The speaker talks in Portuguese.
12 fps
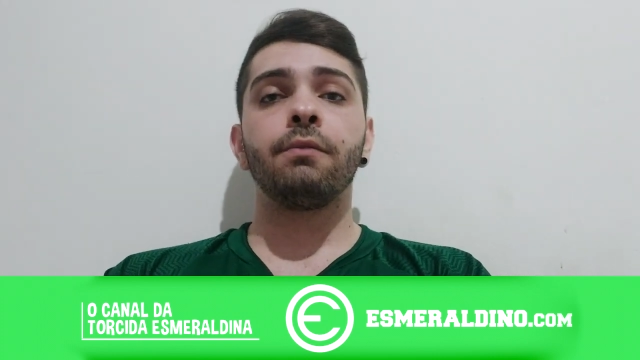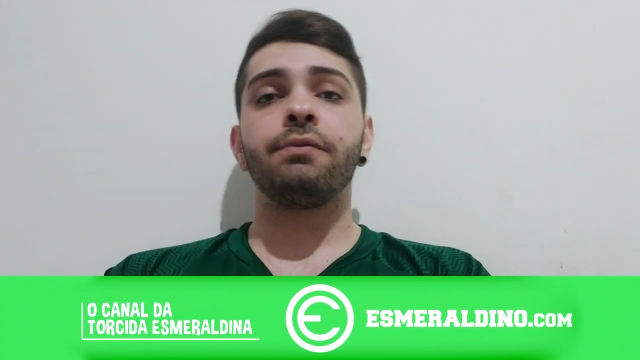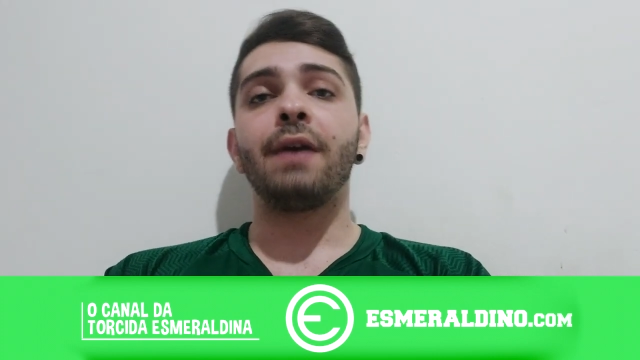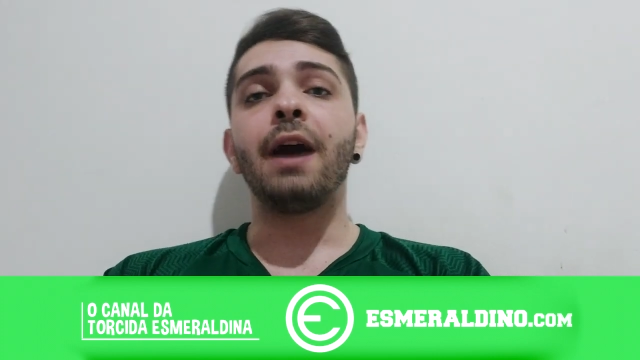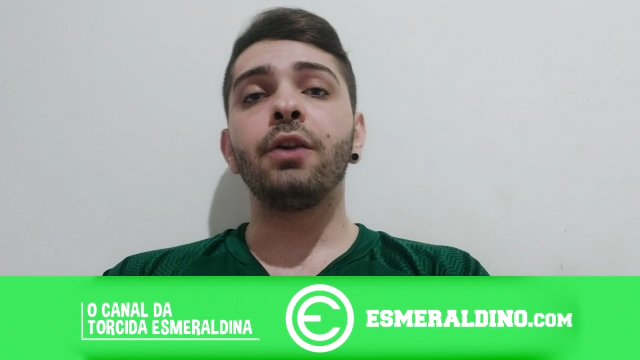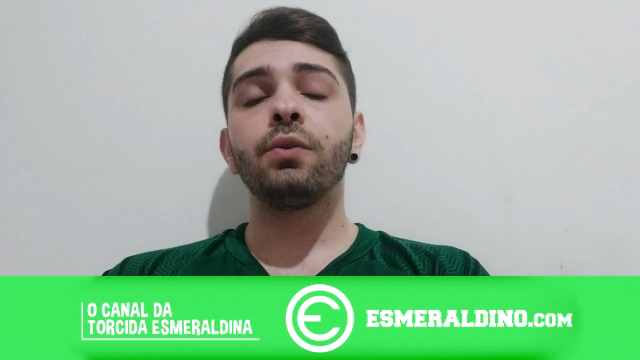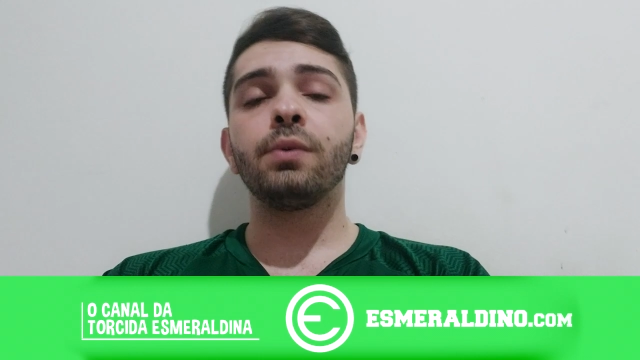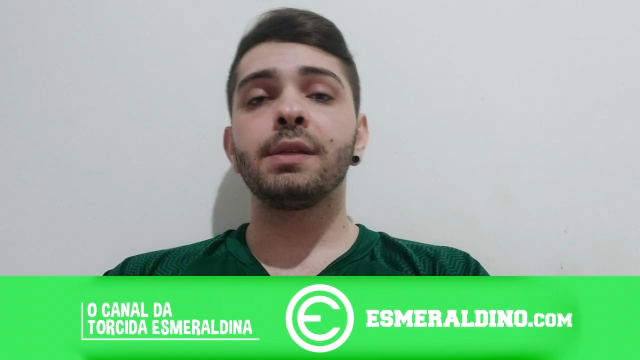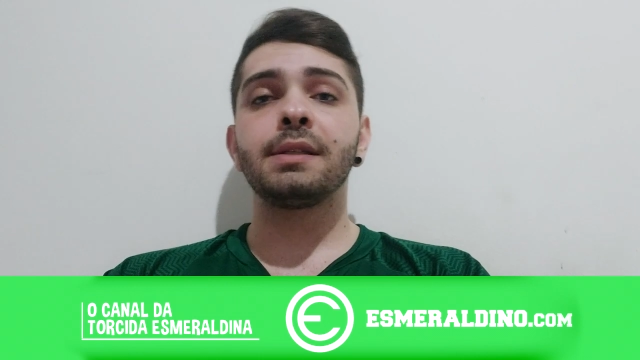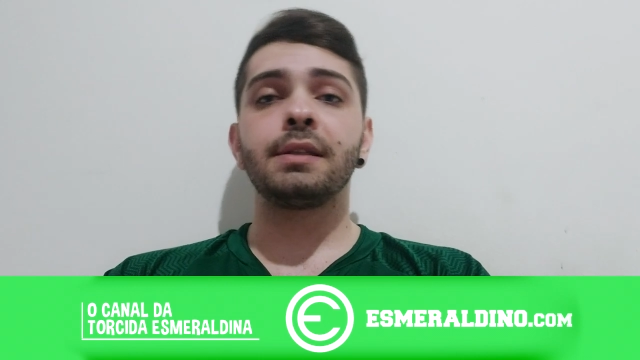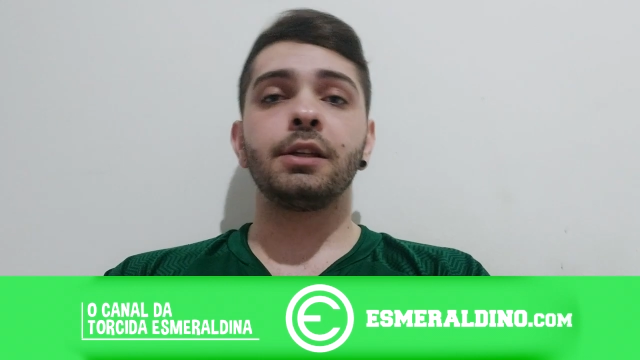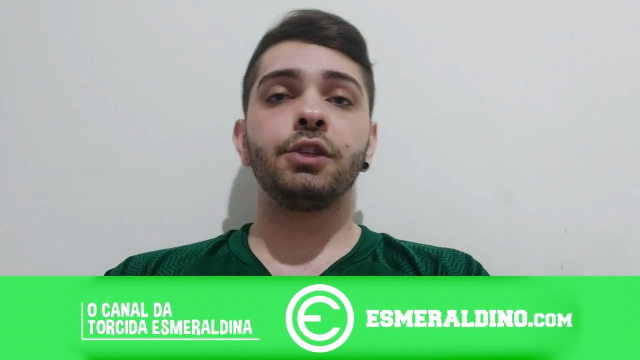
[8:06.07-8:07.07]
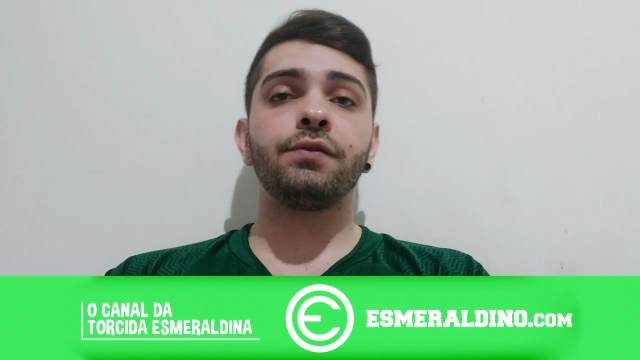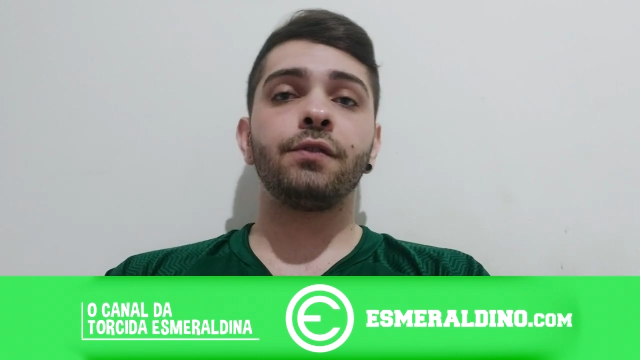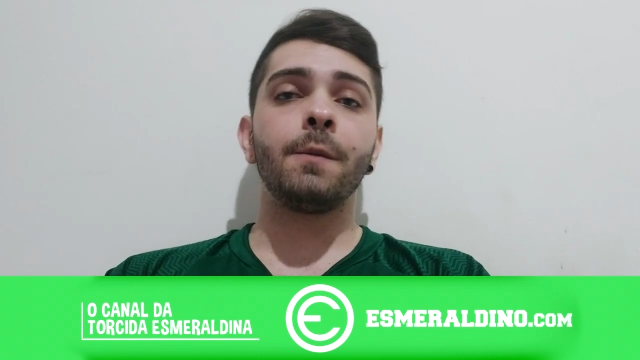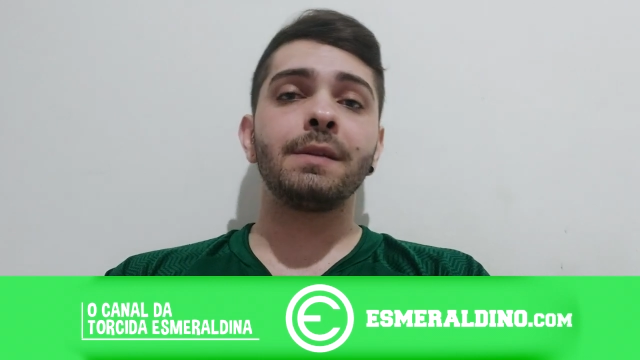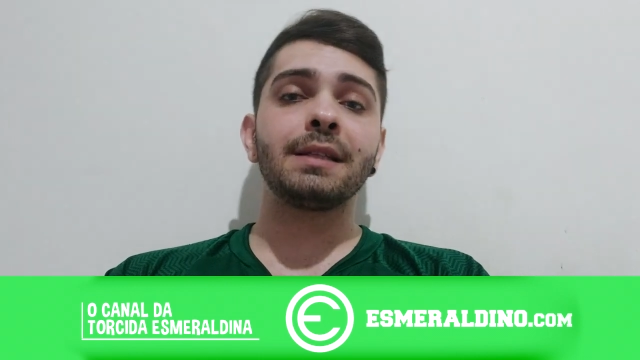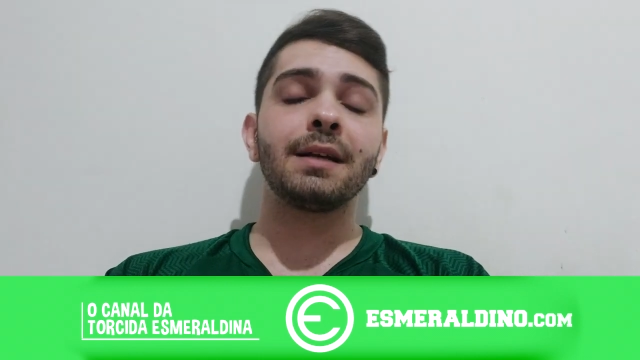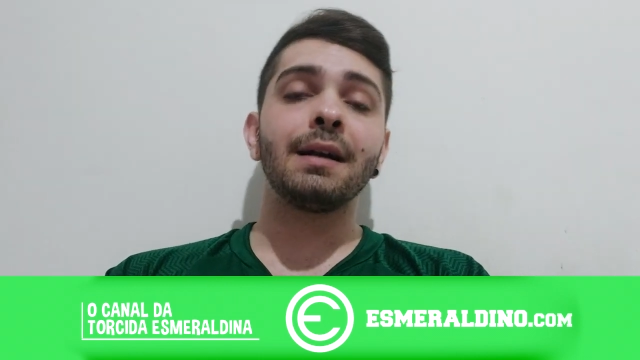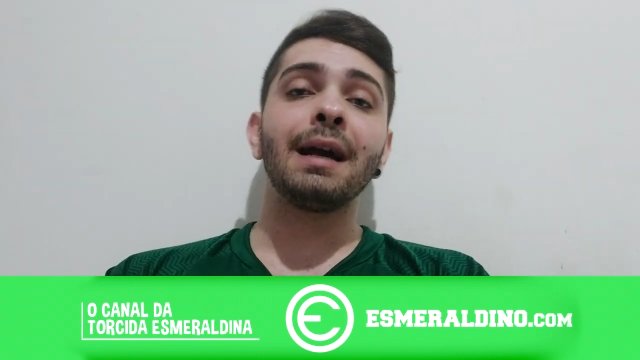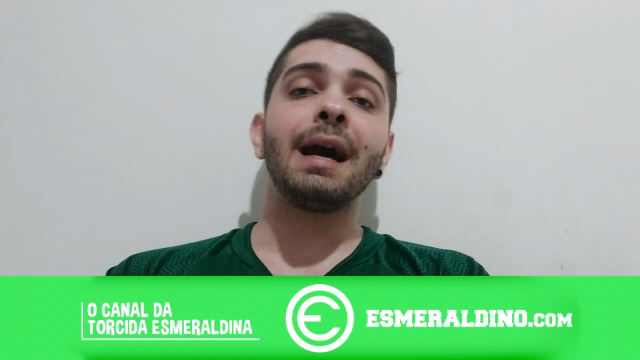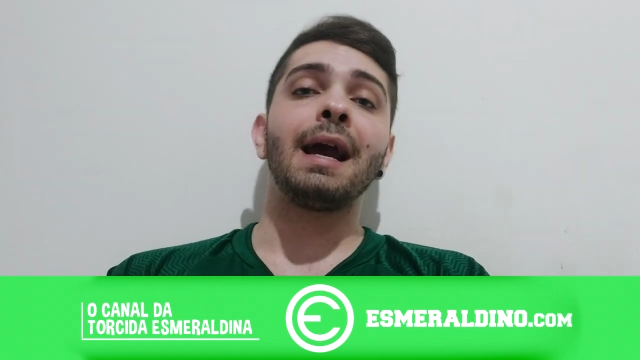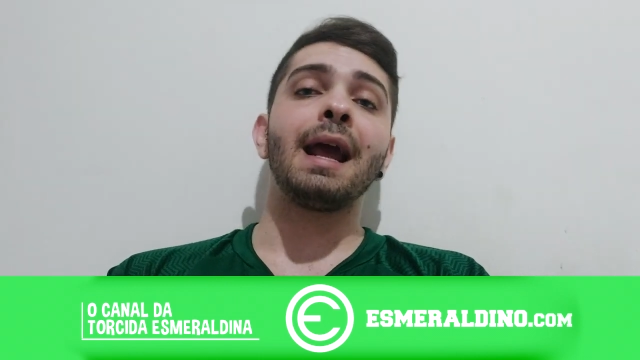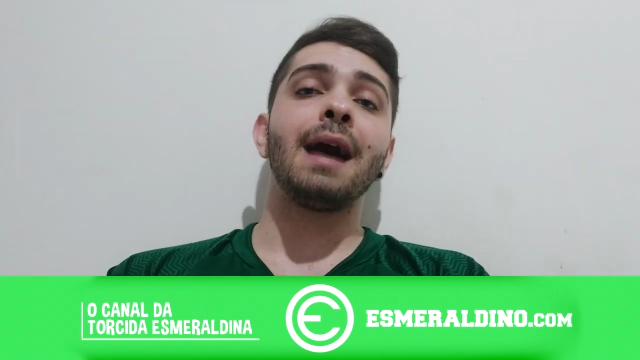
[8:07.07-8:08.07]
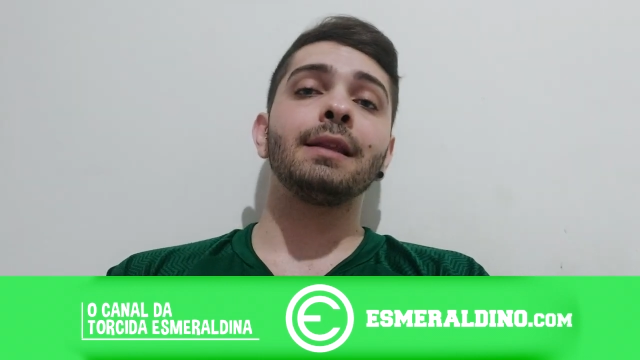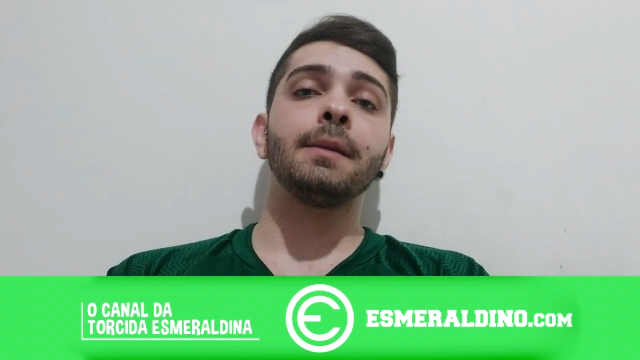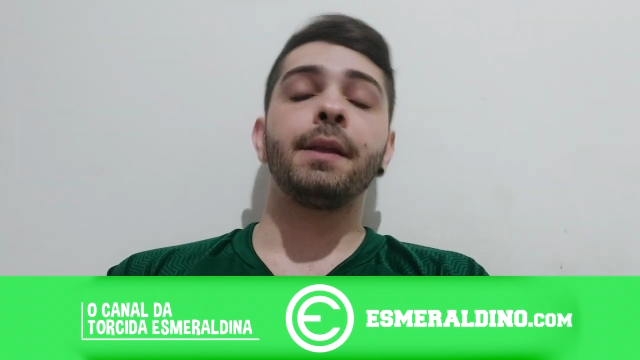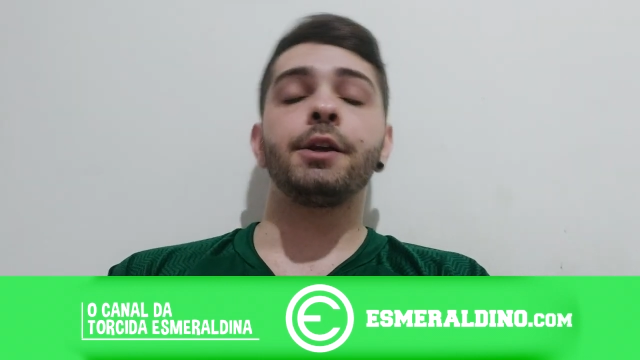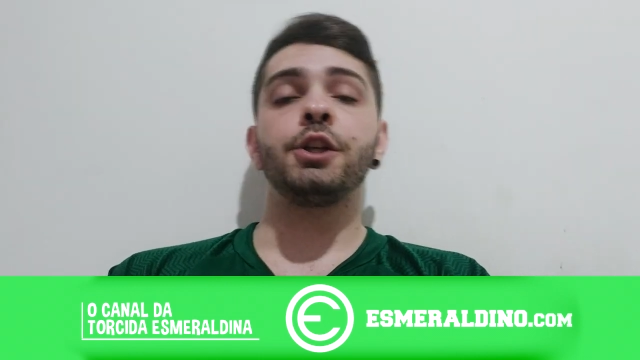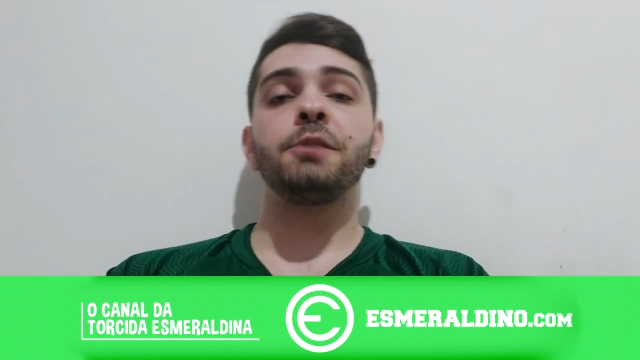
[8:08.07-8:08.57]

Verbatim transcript: Não falhou assim de forma escancarada